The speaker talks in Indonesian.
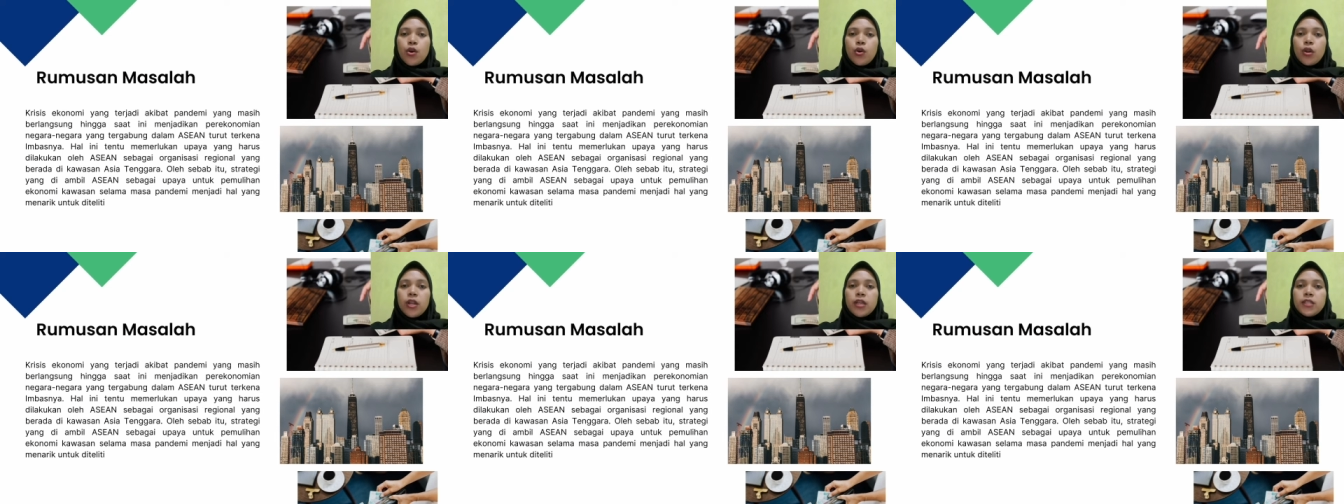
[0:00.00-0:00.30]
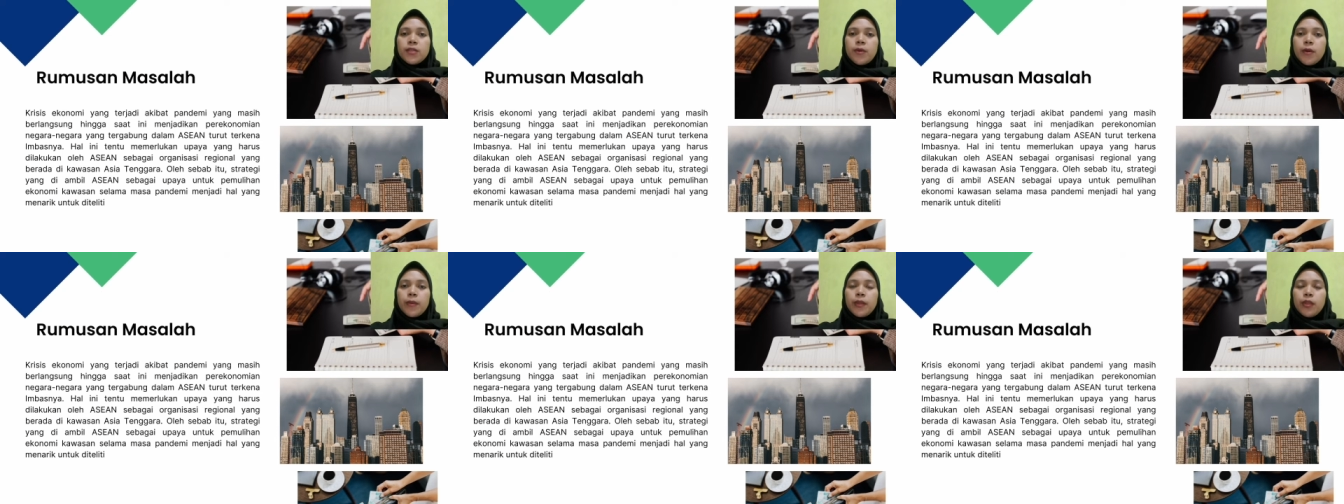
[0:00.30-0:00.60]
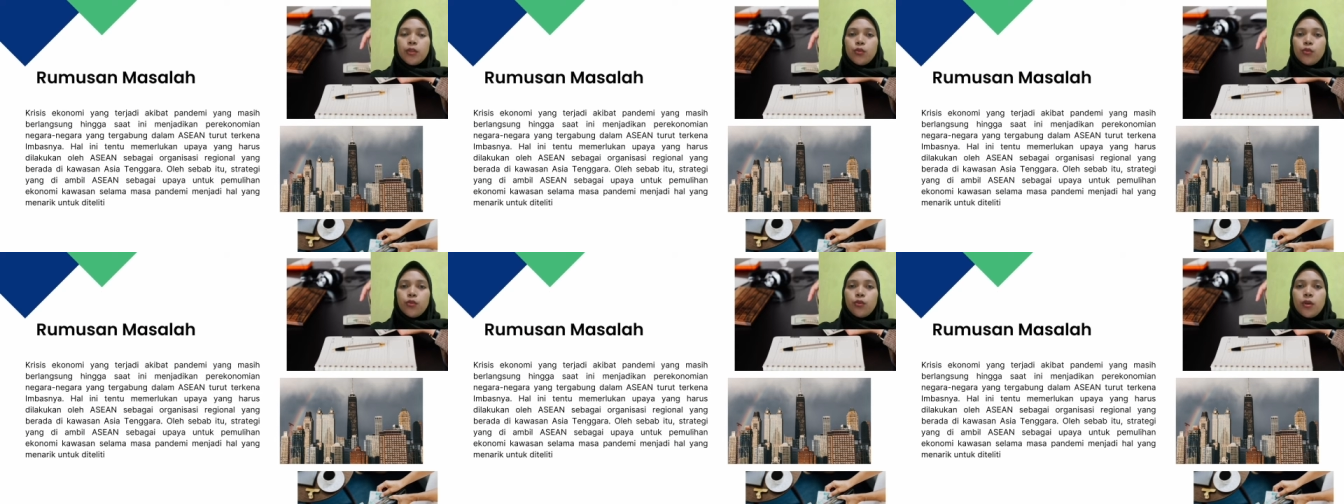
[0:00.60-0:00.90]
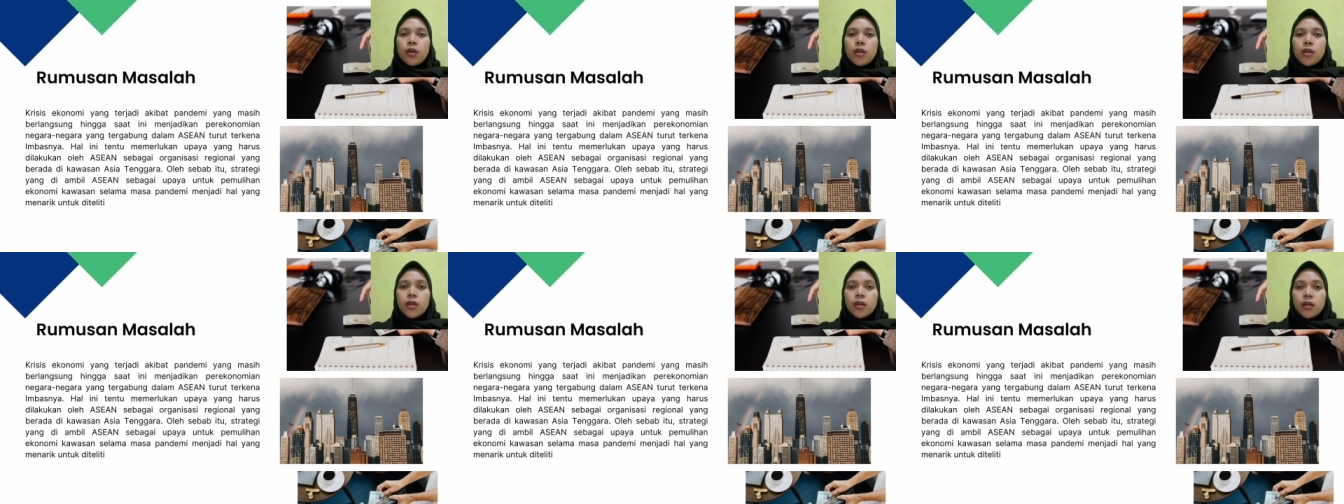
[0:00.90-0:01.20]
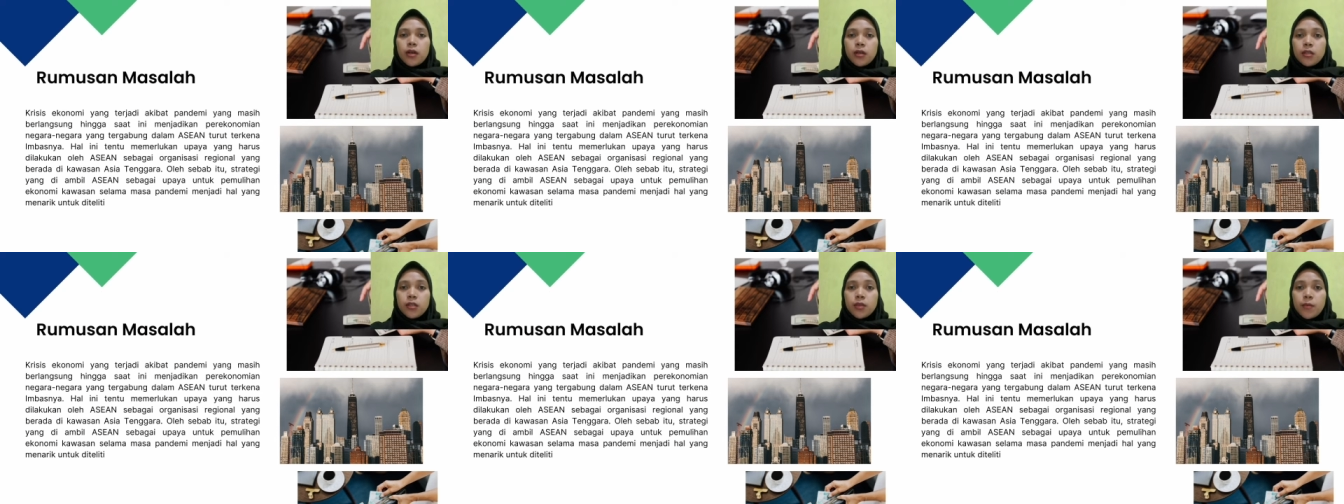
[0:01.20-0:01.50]
Oleh sebab itu,
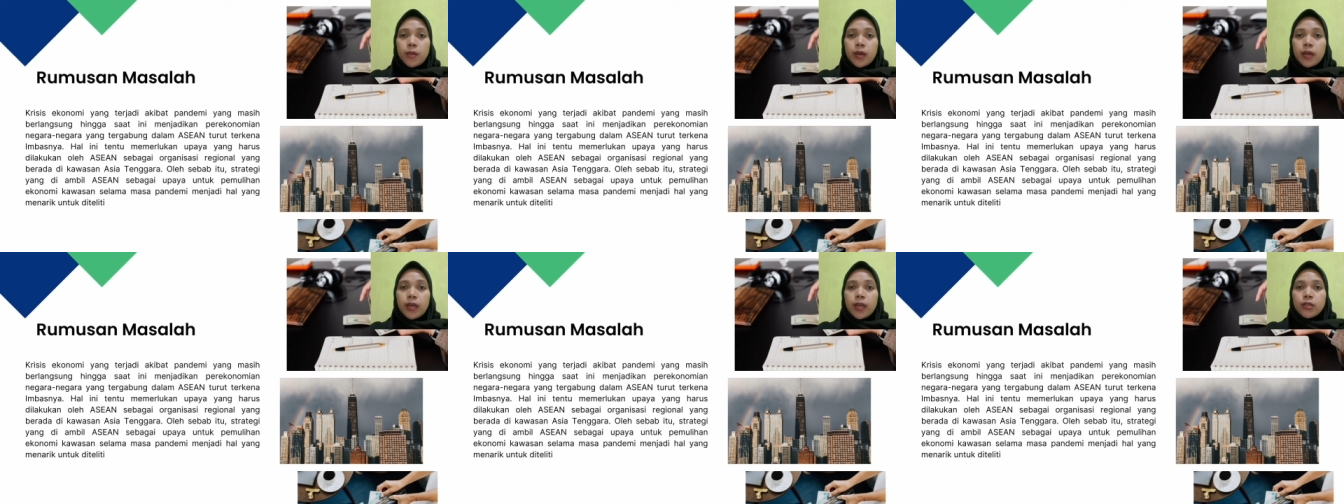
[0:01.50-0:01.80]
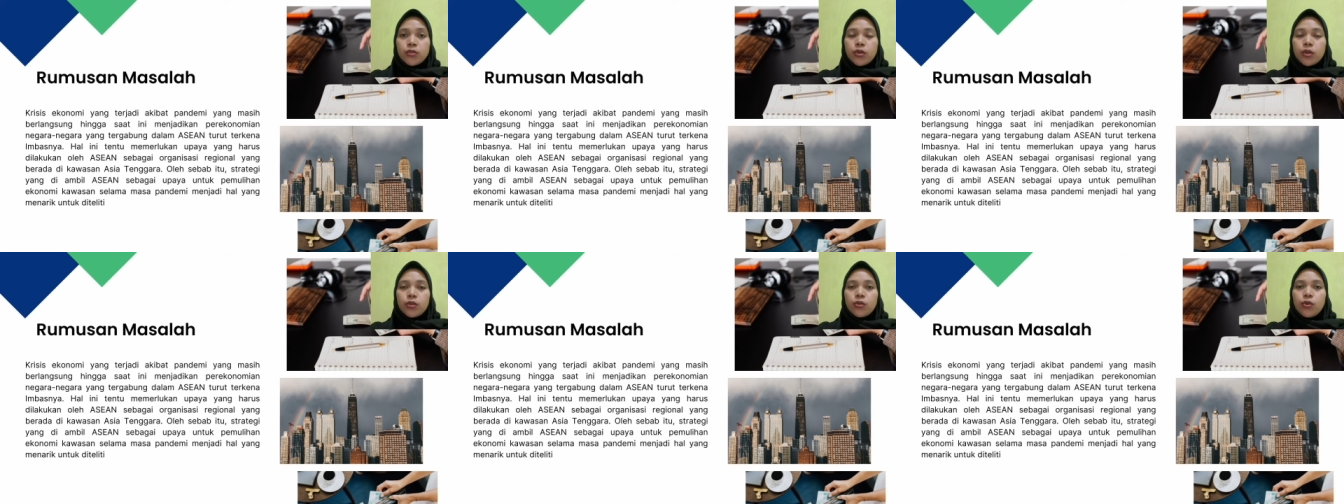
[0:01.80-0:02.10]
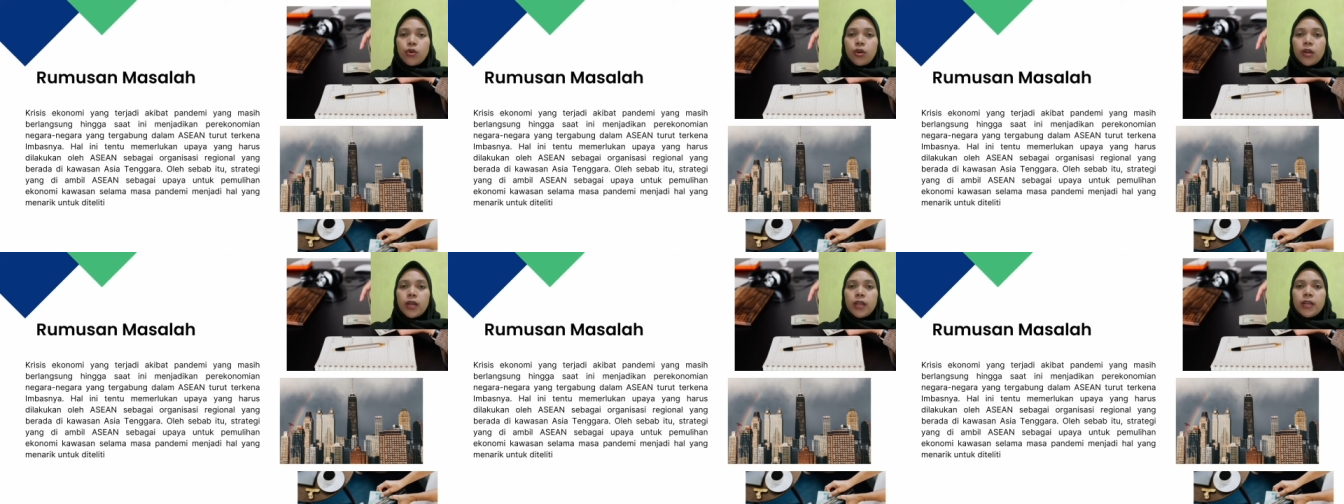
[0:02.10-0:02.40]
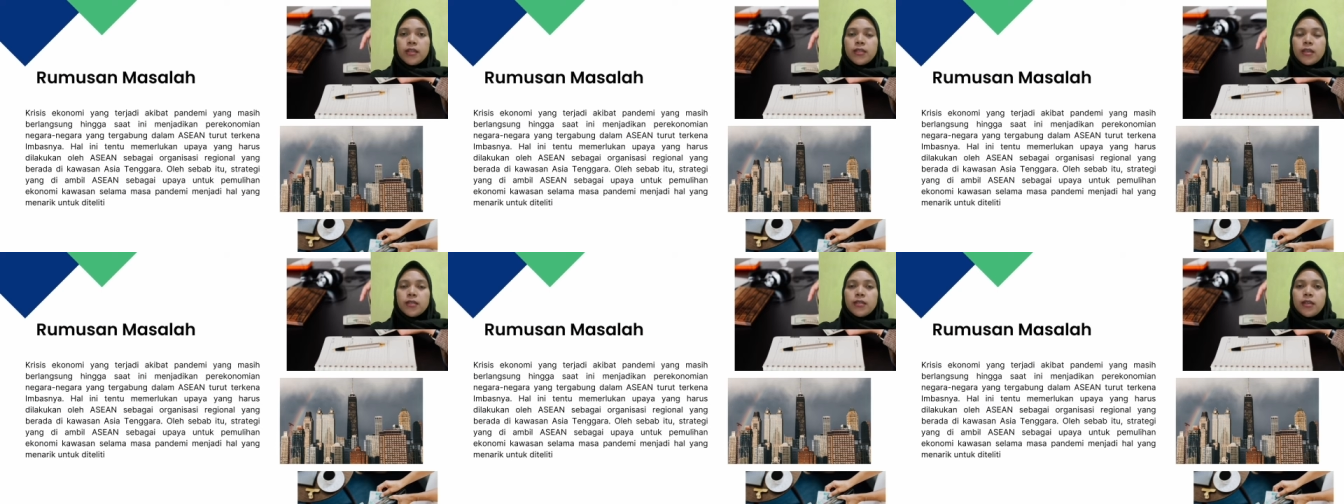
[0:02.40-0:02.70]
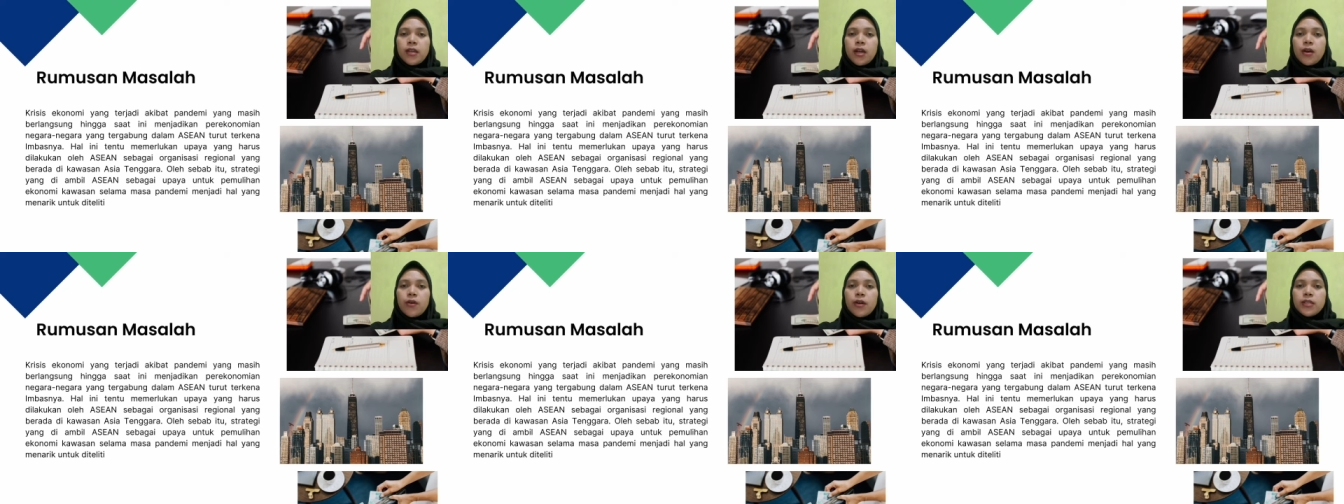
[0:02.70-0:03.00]
sebagai suatu
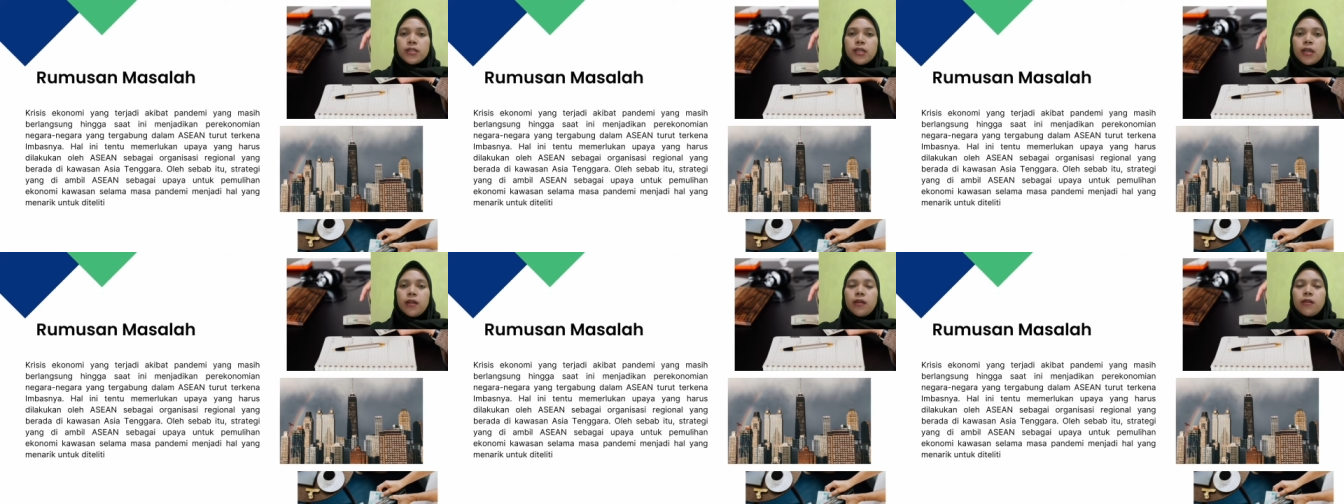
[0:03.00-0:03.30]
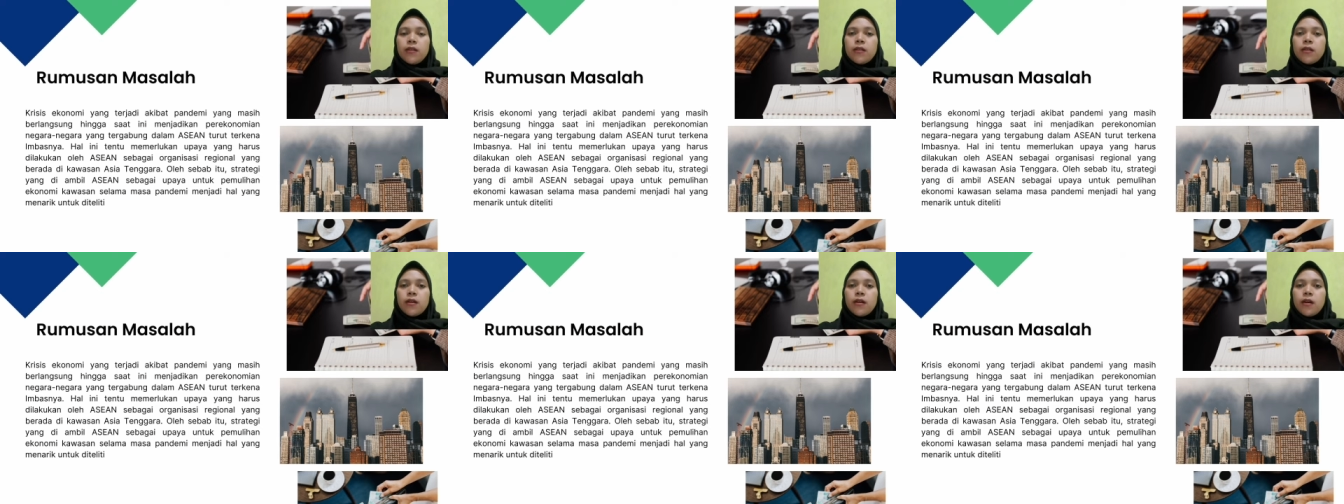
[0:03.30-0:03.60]
organisasi kawasan,